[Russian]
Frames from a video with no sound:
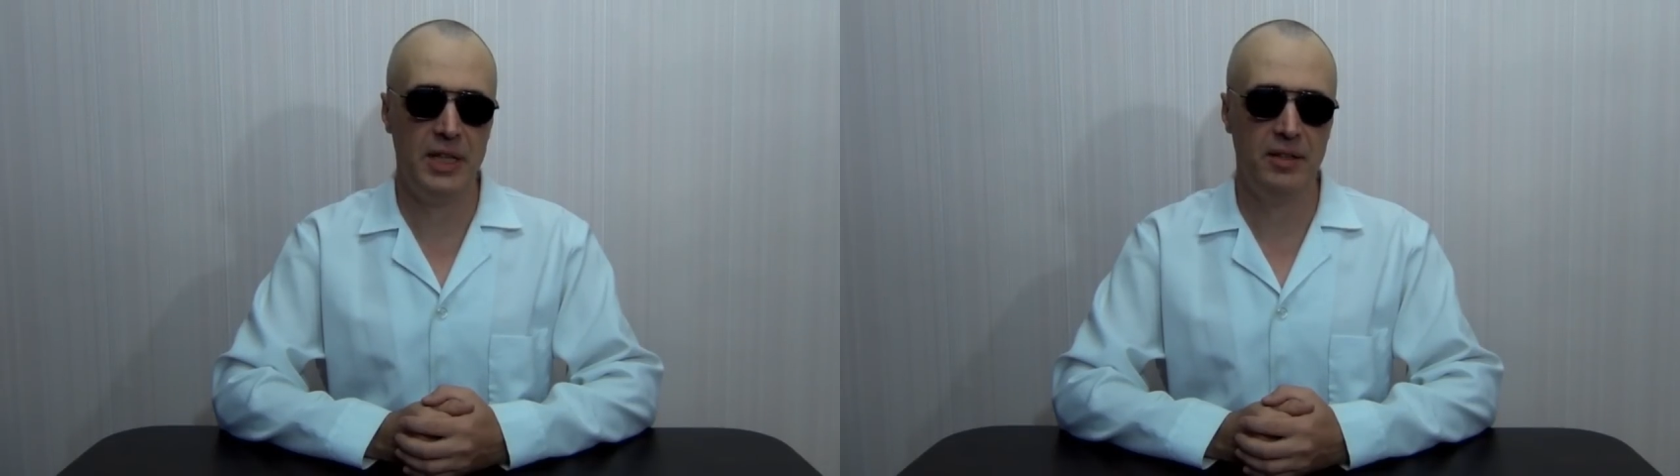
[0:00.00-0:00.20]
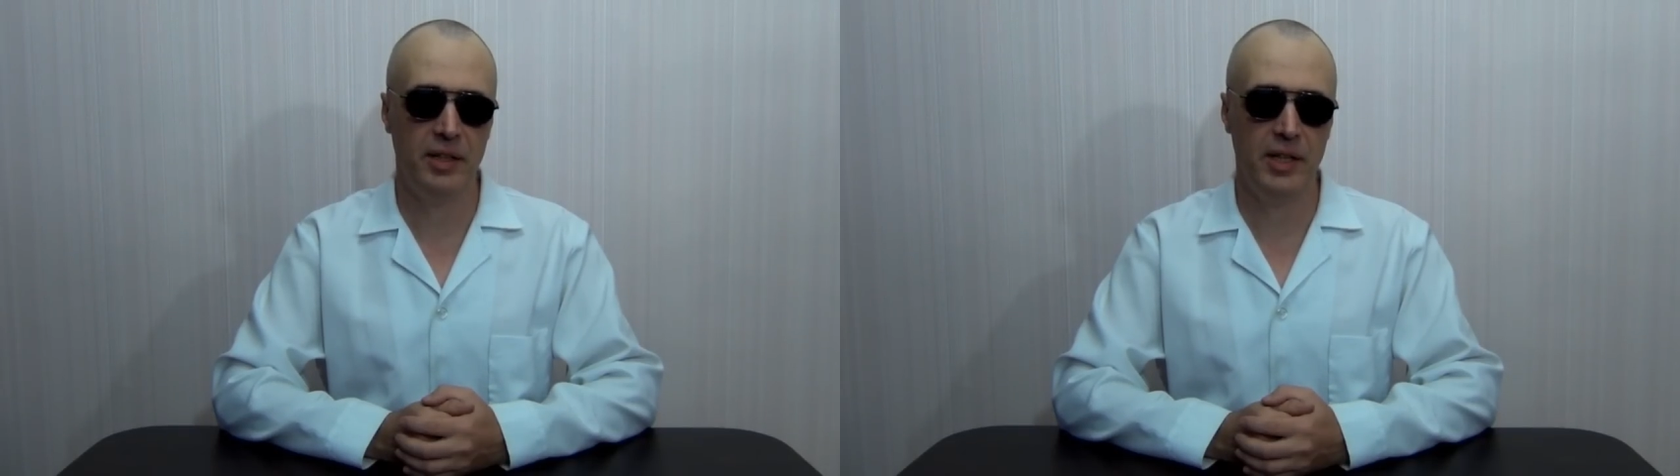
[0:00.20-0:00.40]

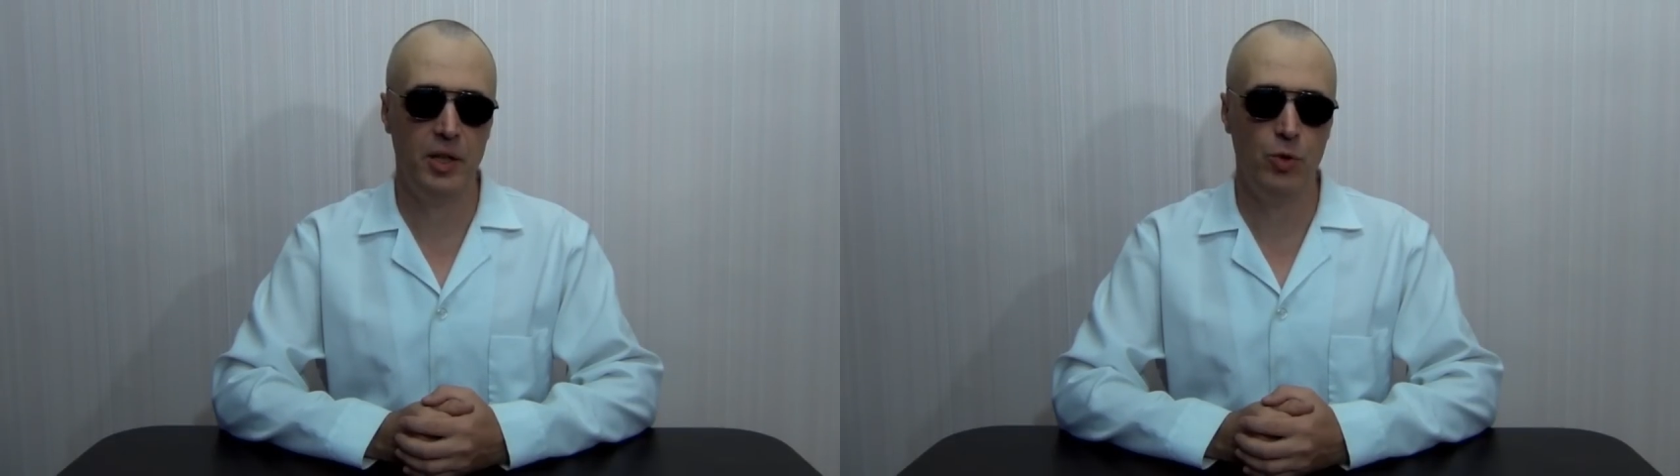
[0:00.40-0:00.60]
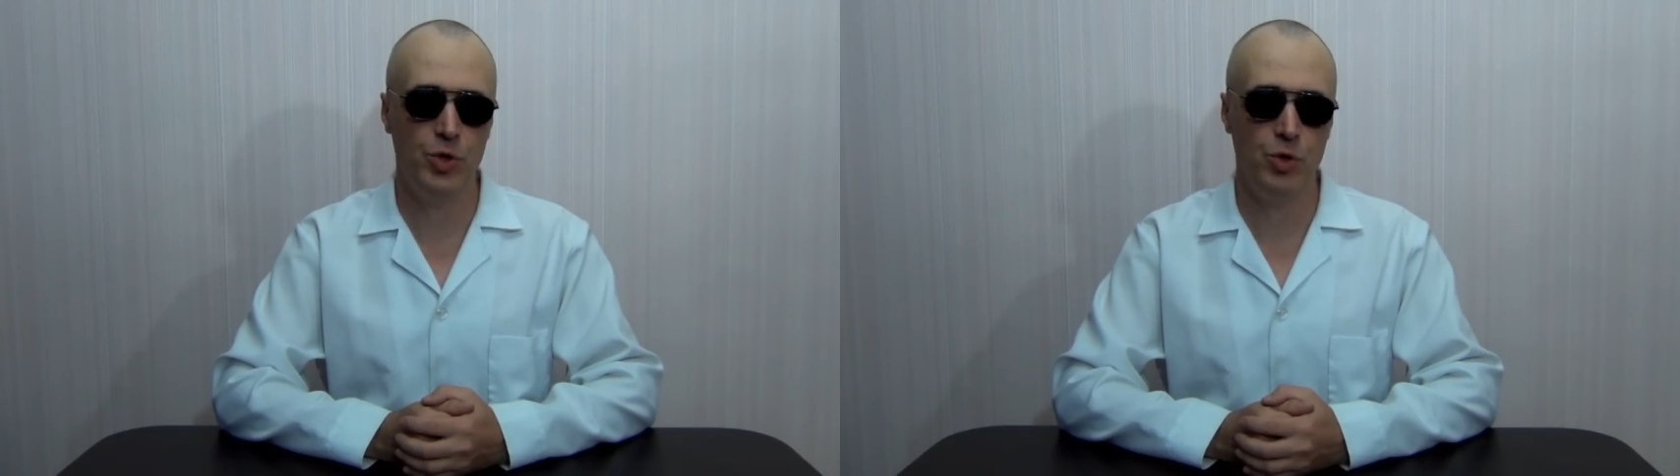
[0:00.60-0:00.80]
на
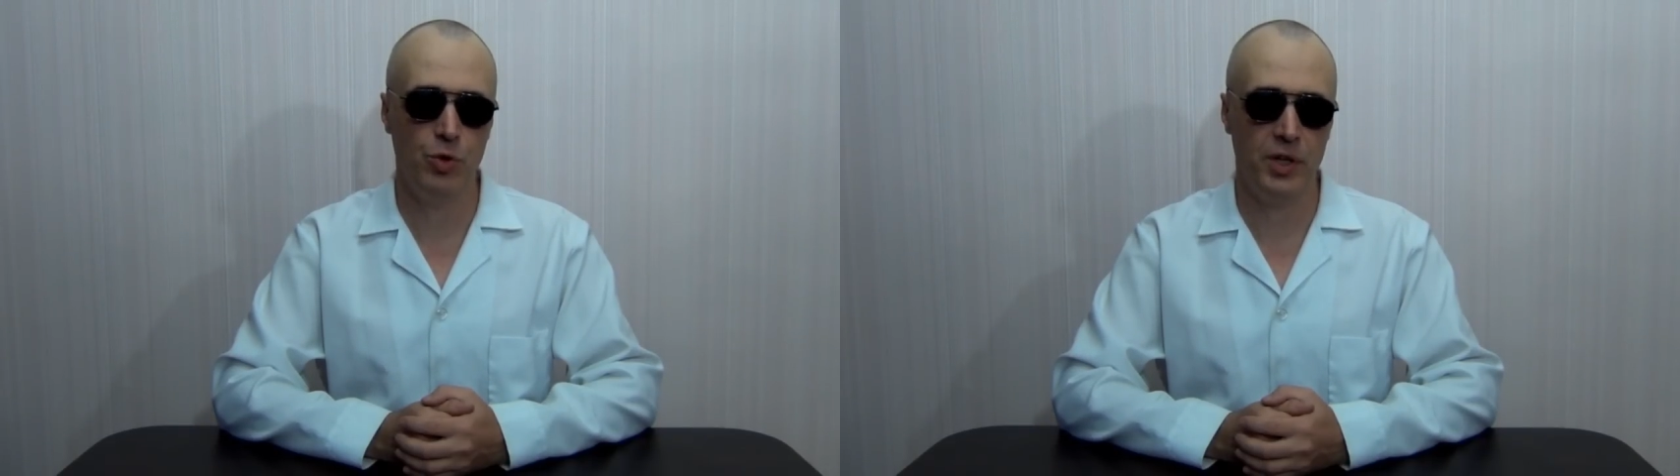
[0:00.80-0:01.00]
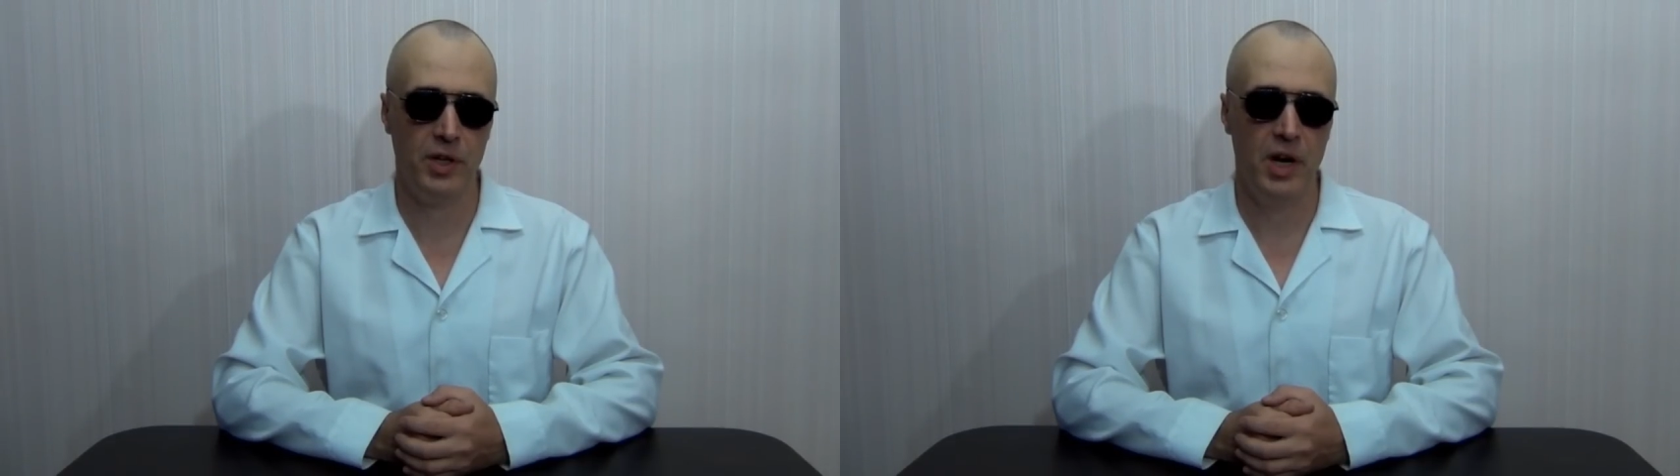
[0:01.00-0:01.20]

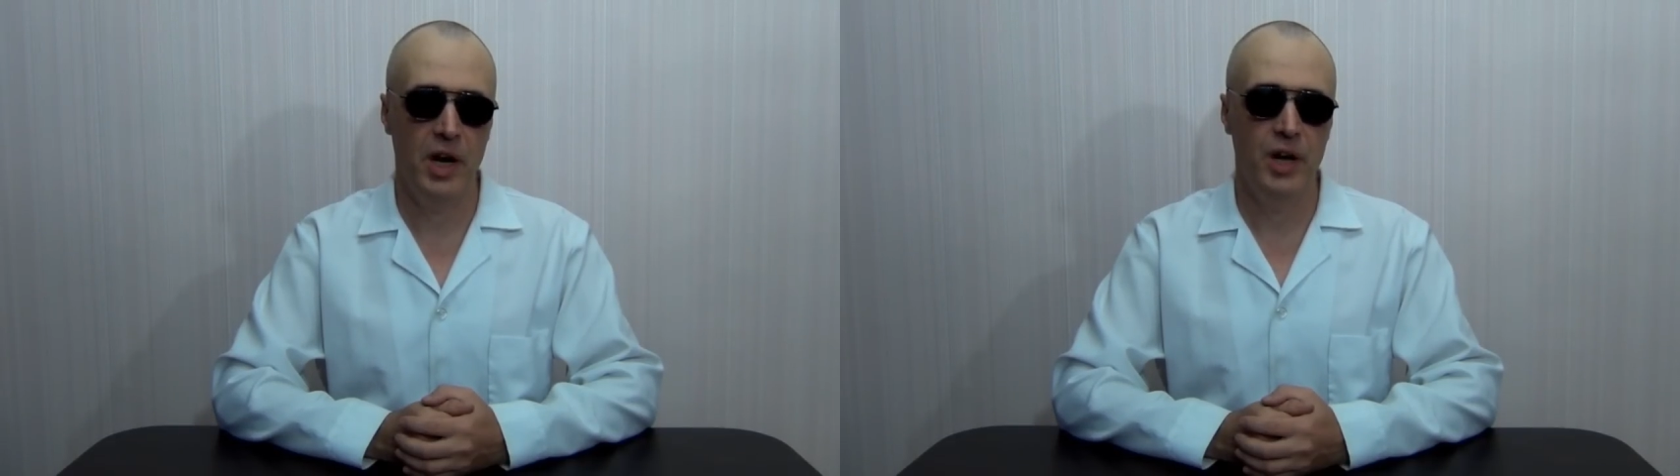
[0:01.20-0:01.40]
интернет-аукционах,